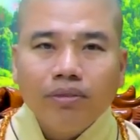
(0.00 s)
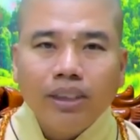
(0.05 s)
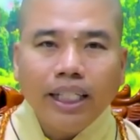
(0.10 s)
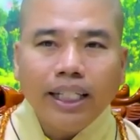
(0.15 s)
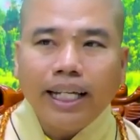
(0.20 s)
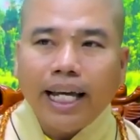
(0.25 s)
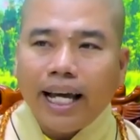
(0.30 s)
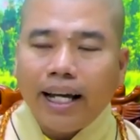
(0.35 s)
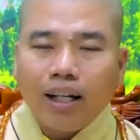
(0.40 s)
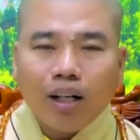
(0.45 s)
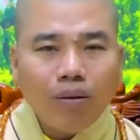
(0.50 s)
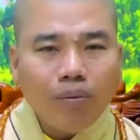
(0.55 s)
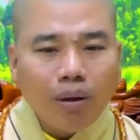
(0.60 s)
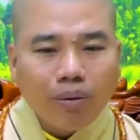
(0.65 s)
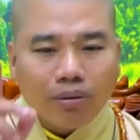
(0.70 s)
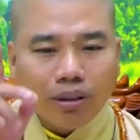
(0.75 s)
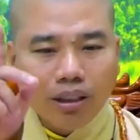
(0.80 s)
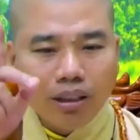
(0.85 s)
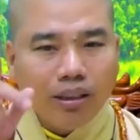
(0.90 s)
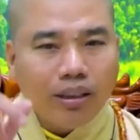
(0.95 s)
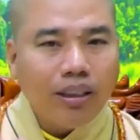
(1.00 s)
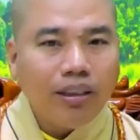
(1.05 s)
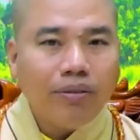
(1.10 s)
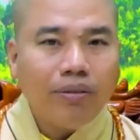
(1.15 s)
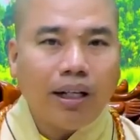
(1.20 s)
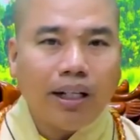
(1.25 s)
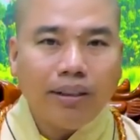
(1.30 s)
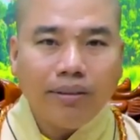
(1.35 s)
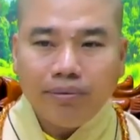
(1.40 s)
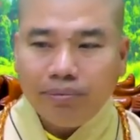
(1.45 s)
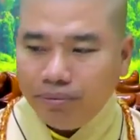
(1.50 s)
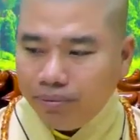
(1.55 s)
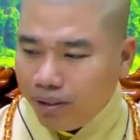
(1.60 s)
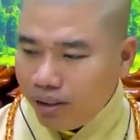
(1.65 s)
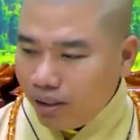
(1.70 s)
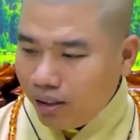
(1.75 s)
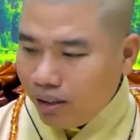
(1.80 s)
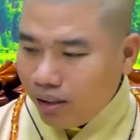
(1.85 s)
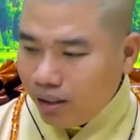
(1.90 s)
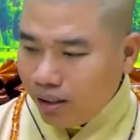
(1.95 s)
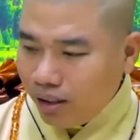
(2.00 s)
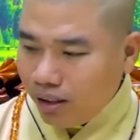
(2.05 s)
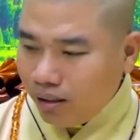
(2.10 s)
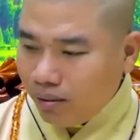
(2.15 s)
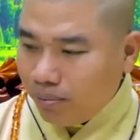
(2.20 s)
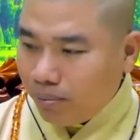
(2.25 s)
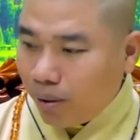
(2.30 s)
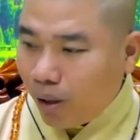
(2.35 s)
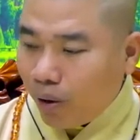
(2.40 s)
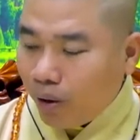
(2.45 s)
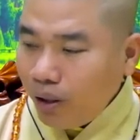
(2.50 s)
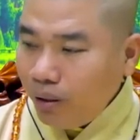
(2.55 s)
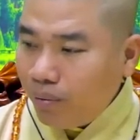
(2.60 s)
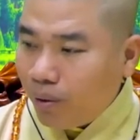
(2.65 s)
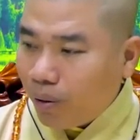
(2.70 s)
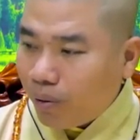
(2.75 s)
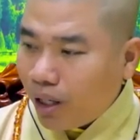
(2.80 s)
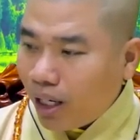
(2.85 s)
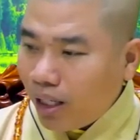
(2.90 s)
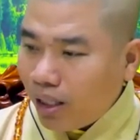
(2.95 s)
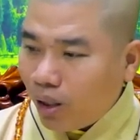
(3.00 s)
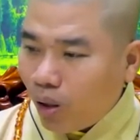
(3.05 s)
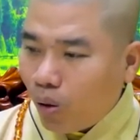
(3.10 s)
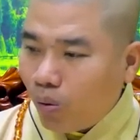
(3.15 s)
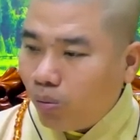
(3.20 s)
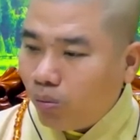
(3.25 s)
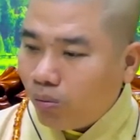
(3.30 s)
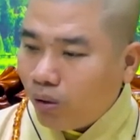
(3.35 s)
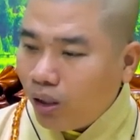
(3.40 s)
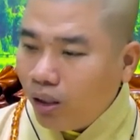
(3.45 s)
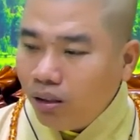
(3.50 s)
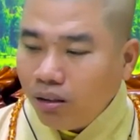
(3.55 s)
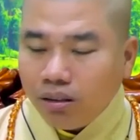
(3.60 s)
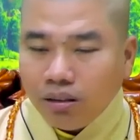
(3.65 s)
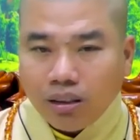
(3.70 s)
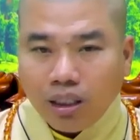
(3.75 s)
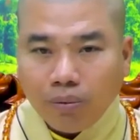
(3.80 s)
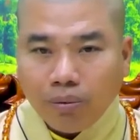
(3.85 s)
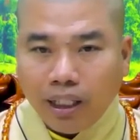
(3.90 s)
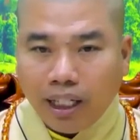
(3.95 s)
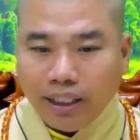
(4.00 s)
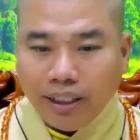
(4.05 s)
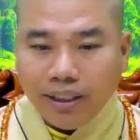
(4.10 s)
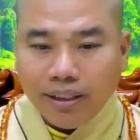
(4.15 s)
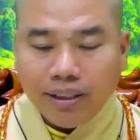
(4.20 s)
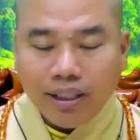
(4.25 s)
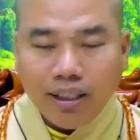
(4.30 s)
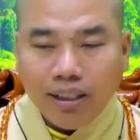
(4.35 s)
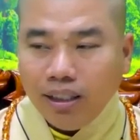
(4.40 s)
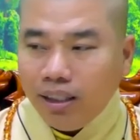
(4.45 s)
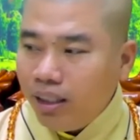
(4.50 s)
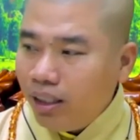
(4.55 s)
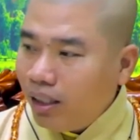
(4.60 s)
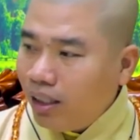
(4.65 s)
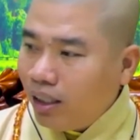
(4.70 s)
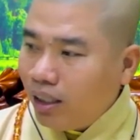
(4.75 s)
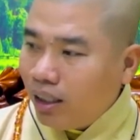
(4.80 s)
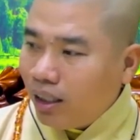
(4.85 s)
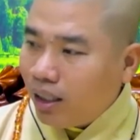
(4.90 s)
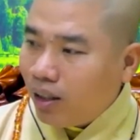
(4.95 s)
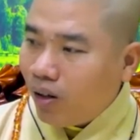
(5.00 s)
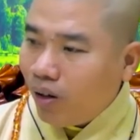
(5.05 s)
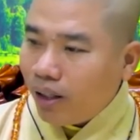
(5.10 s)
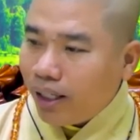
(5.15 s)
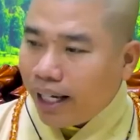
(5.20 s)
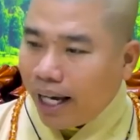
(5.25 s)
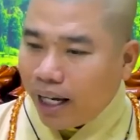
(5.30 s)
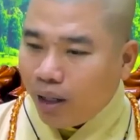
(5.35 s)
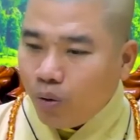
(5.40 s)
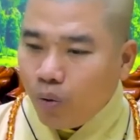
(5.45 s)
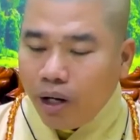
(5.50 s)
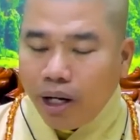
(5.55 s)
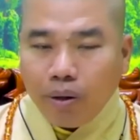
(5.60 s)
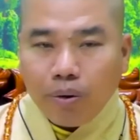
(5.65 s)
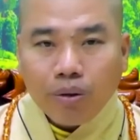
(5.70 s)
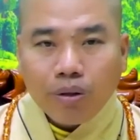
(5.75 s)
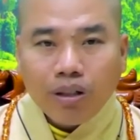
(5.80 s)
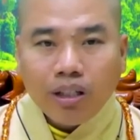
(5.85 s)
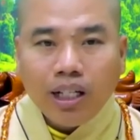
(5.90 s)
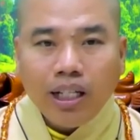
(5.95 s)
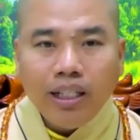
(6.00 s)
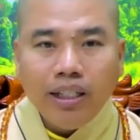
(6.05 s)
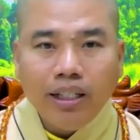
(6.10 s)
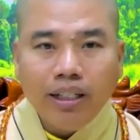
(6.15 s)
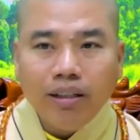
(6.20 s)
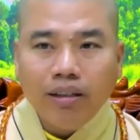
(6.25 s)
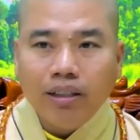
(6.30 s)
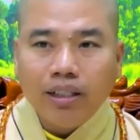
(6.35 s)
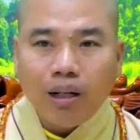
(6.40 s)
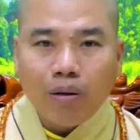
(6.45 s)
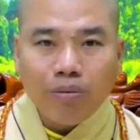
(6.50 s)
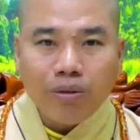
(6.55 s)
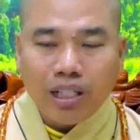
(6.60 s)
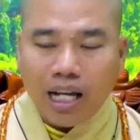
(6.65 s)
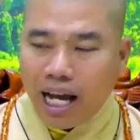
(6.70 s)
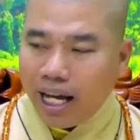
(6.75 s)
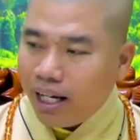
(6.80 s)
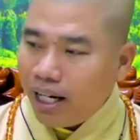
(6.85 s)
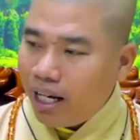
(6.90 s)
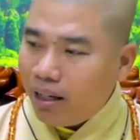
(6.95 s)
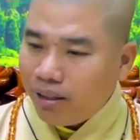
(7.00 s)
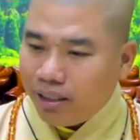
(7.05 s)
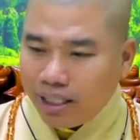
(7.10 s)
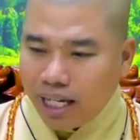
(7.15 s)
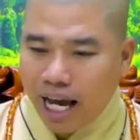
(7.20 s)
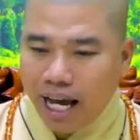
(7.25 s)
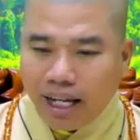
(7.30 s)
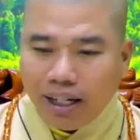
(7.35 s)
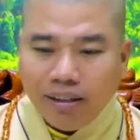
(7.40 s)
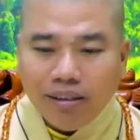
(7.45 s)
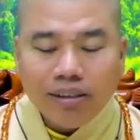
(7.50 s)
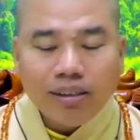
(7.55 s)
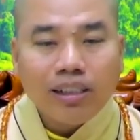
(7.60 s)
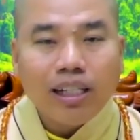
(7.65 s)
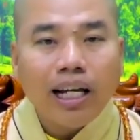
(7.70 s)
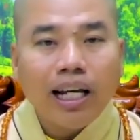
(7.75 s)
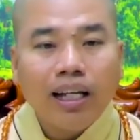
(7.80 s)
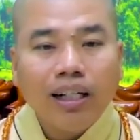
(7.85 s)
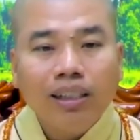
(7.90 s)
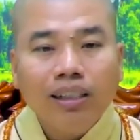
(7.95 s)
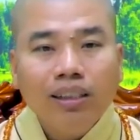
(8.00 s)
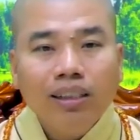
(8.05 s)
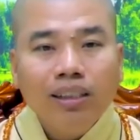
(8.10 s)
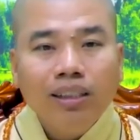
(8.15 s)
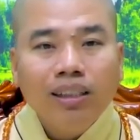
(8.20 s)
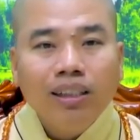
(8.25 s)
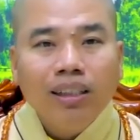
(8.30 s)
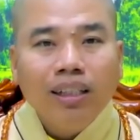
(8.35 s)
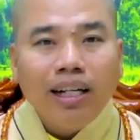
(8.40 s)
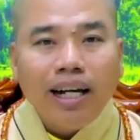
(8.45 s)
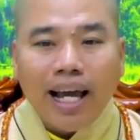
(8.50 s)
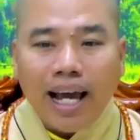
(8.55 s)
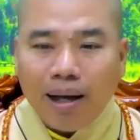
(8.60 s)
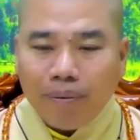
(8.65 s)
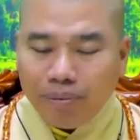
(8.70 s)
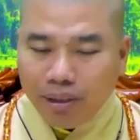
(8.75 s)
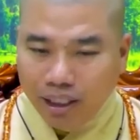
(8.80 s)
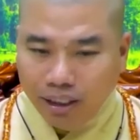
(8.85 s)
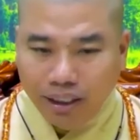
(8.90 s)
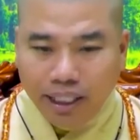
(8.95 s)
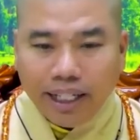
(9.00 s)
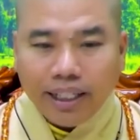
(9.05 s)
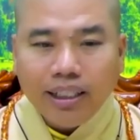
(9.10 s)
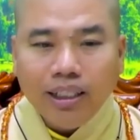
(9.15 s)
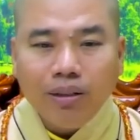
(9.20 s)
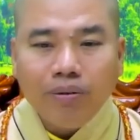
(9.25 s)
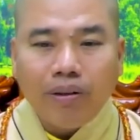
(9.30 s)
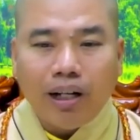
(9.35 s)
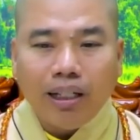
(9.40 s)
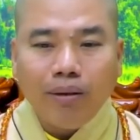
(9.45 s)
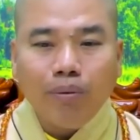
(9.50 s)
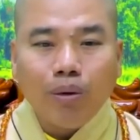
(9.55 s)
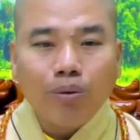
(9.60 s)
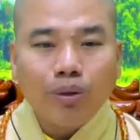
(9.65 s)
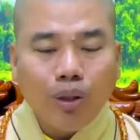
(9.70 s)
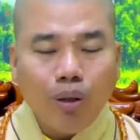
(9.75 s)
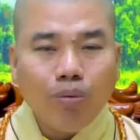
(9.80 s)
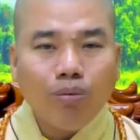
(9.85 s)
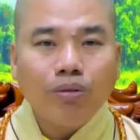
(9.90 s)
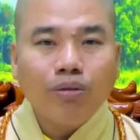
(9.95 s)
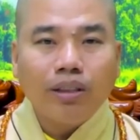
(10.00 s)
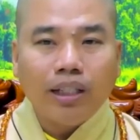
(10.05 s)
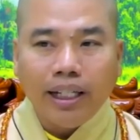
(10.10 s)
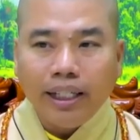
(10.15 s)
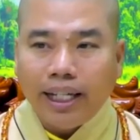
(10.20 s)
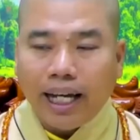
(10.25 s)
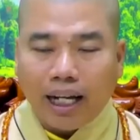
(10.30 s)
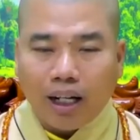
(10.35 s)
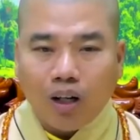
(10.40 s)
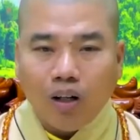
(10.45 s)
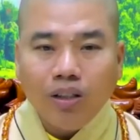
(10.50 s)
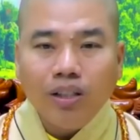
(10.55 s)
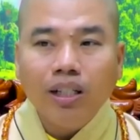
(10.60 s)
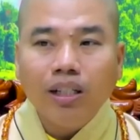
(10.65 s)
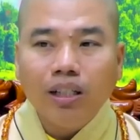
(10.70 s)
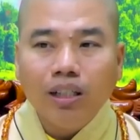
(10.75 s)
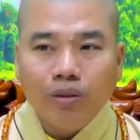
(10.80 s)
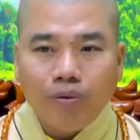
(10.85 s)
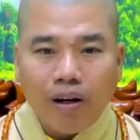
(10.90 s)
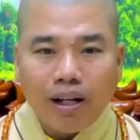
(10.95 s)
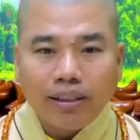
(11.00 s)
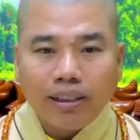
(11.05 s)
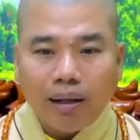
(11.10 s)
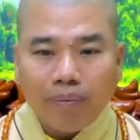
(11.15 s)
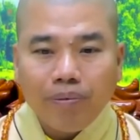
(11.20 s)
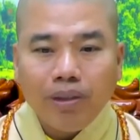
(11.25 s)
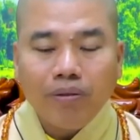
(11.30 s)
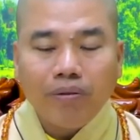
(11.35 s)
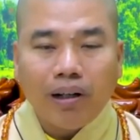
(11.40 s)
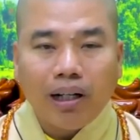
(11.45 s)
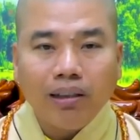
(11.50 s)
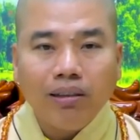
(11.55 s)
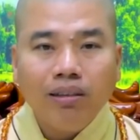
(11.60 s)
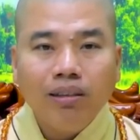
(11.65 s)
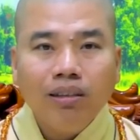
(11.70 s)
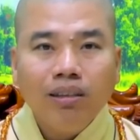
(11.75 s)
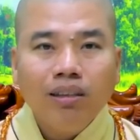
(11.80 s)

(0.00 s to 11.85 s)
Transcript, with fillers: chỉ cần có một người như vậy mỗi một cái thùng nước trong nhà vệ sinh coi cạn queo có khi những người không xả ra xả nước ra làm những việc như vậy một chút chỉ cần có những người phát tâm như vậy